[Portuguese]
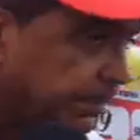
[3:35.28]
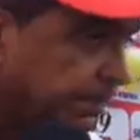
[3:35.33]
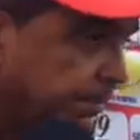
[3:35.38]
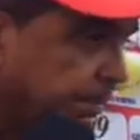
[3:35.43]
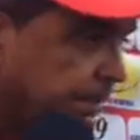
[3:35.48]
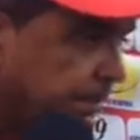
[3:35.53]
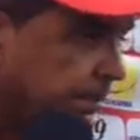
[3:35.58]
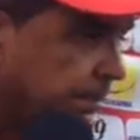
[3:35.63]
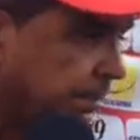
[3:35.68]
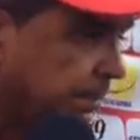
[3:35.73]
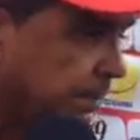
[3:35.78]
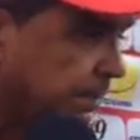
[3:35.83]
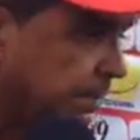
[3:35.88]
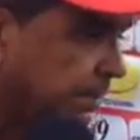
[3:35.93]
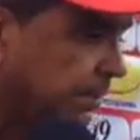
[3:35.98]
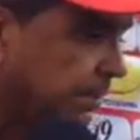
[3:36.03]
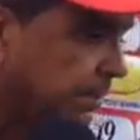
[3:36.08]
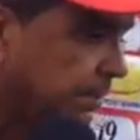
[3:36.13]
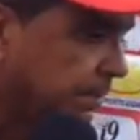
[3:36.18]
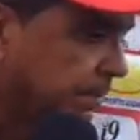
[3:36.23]
fácil fazer o gol
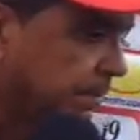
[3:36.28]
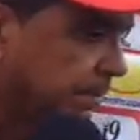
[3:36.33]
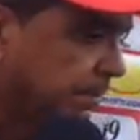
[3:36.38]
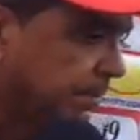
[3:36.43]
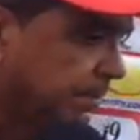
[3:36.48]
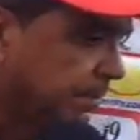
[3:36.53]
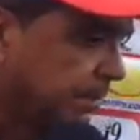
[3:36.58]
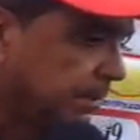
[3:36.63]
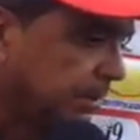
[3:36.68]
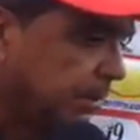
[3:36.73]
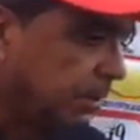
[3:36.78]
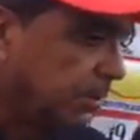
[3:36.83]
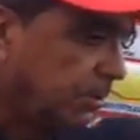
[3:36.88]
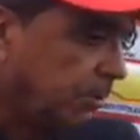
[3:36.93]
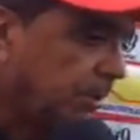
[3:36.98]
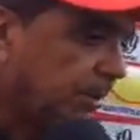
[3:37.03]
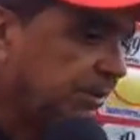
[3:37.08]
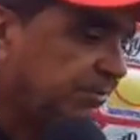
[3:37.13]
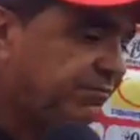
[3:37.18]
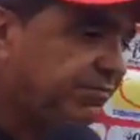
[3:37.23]
no Alves?
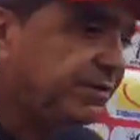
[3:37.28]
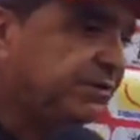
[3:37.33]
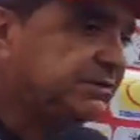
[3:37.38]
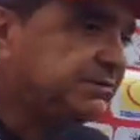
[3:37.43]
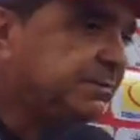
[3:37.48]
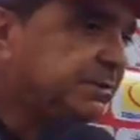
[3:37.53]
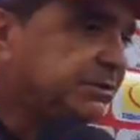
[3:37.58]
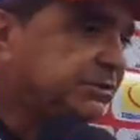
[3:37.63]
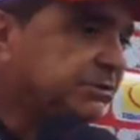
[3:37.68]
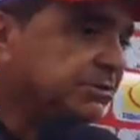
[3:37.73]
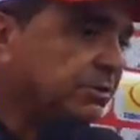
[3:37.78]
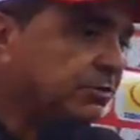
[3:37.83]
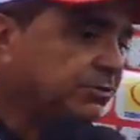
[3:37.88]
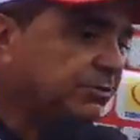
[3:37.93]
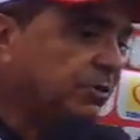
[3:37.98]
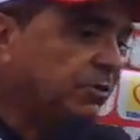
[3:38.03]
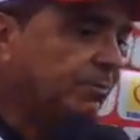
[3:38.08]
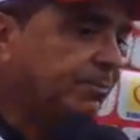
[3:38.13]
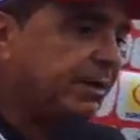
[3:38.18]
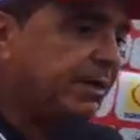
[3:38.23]
Olha, infelizmente não
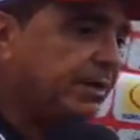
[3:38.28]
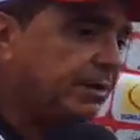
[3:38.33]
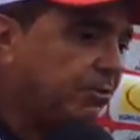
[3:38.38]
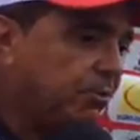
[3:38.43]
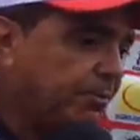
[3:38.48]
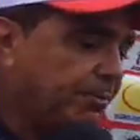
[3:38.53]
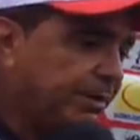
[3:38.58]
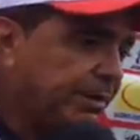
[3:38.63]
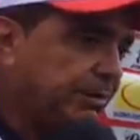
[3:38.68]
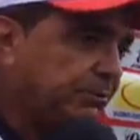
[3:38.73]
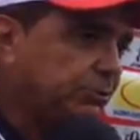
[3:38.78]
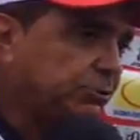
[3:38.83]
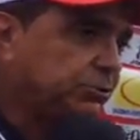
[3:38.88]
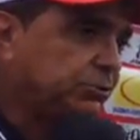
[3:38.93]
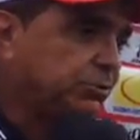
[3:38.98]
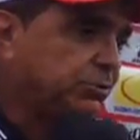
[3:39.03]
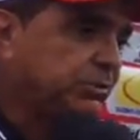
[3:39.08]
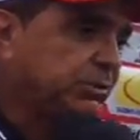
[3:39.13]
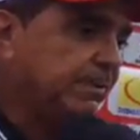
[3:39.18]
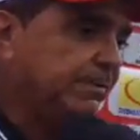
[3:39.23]
deu para acompanhar o
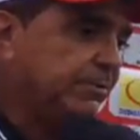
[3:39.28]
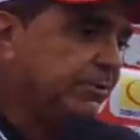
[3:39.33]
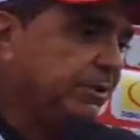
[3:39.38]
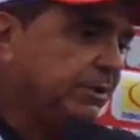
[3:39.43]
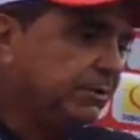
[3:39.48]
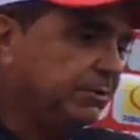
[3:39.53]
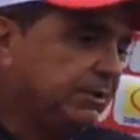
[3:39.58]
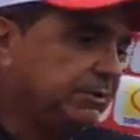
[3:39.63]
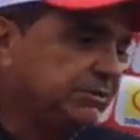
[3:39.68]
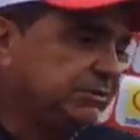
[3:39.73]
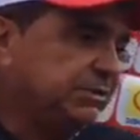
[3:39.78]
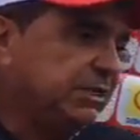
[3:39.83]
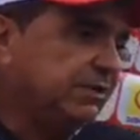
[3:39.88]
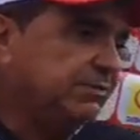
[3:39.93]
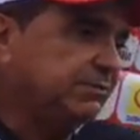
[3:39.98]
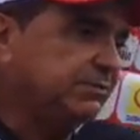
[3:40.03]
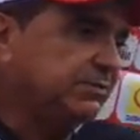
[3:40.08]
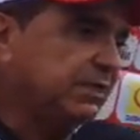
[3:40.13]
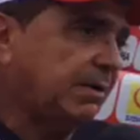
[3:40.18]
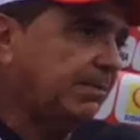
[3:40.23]
jogo, né? Porque nós
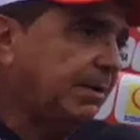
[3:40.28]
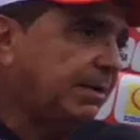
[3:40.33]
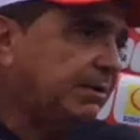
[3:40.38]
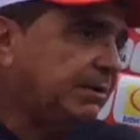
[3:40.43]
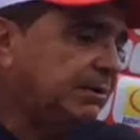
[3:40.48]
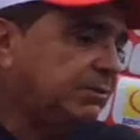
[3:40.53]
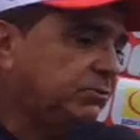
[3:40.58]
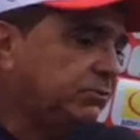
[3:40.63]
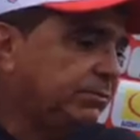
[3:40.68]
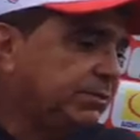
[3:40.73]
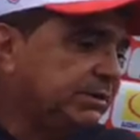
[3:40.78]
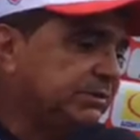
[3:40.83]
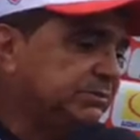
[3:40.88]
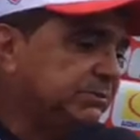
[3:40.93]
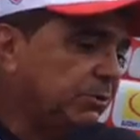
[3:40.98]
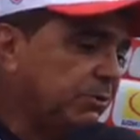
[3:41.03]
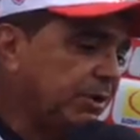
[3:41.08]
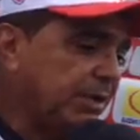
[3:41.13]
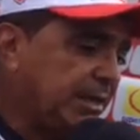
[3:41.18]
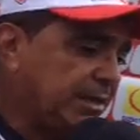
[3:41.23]
estávamos trabalhando no
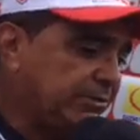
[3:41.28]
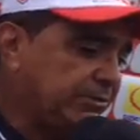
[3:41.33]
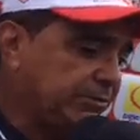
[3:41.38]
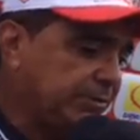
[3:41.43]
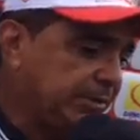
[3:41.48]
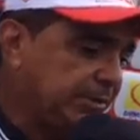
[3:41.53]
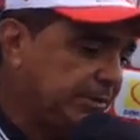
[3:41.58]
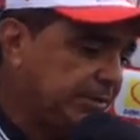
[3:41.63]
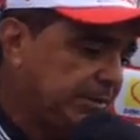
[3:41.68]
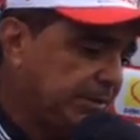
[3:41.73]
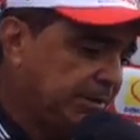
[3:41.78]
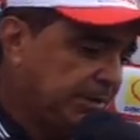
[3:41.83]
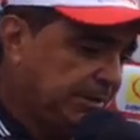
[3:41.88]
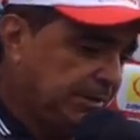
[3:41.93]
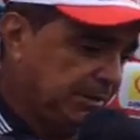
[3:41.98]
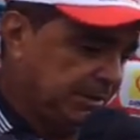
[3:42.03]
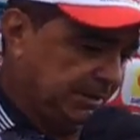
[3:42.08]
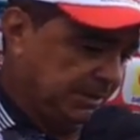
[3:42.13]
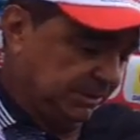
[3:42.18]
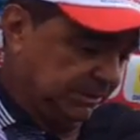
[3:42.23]
mesmo horário, né?
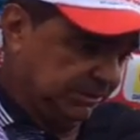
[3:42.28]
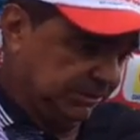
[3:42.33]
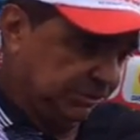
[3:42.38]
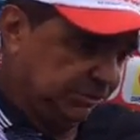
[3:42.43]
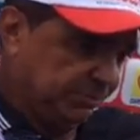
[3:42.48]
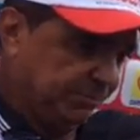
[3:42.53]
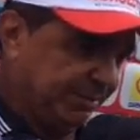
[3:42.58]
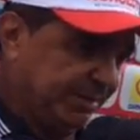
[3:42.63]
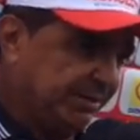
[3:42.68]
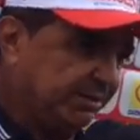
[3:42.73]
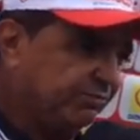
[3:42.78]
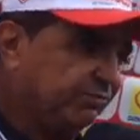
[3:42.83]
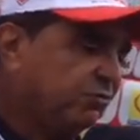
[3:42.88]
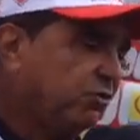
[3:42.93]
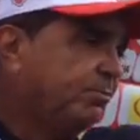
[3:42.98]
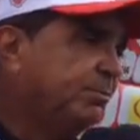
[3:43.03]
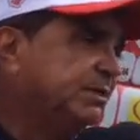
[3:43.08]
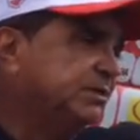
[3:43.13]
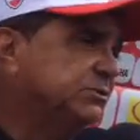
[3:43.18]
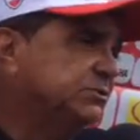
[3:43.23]
A gente pega
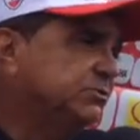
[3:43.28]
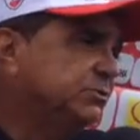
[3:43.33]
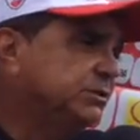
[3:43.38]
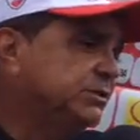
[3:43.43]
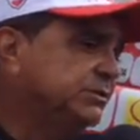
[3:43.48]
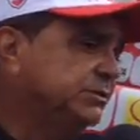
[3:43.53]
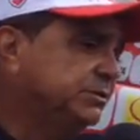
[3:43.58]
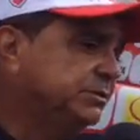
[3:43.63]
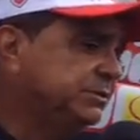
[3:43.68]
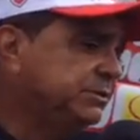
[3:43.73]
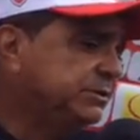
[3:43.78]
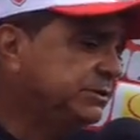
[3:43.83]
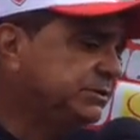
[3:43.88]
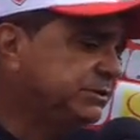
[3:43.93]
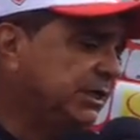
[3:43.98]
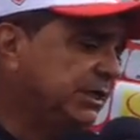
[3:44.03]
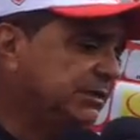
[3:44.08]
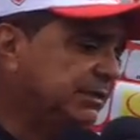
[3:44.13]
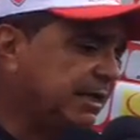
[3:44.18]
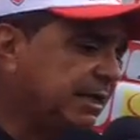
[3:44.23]
informações de,
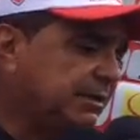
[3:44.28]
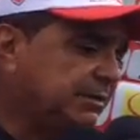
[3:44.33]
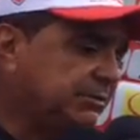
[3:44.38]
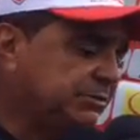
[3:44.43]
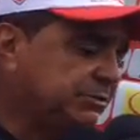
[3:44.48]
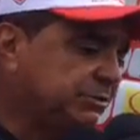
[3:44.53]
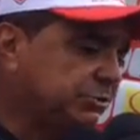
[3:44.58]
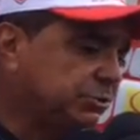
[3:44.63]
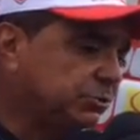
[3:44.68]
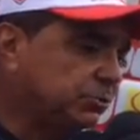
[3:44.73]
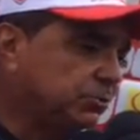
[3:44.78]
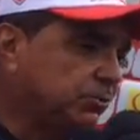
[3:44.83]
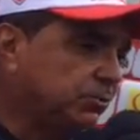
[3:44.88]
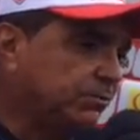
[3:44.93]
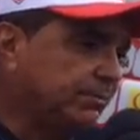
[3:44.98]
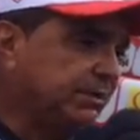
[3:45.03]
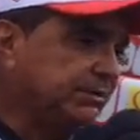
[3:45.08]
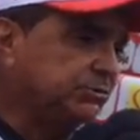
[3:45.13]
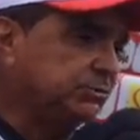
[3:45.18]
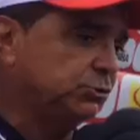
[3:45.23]
de análise de jogo,
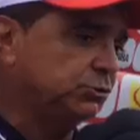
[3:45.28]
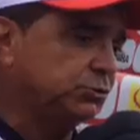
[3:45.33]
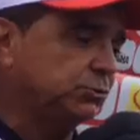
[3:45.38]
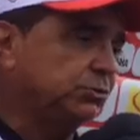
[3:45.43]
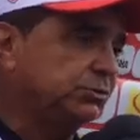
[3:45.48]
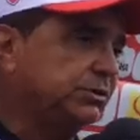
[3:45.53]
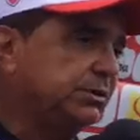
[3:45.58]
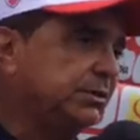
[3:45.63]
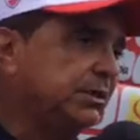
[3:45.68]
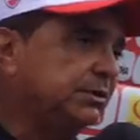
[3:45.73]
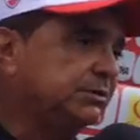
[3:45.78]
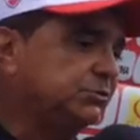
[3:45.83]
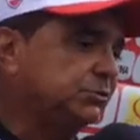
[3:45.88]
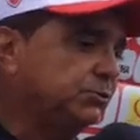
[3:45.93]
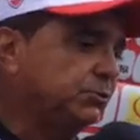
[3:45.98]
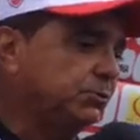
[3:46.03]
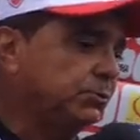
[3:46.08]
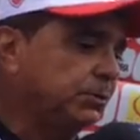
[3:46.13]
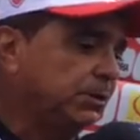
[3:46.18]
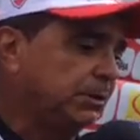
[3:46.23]
mas o jogo, de, é
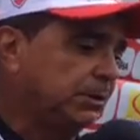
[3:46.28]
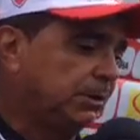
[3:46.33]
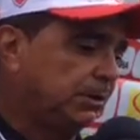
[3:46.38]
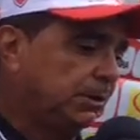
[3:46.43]
jogo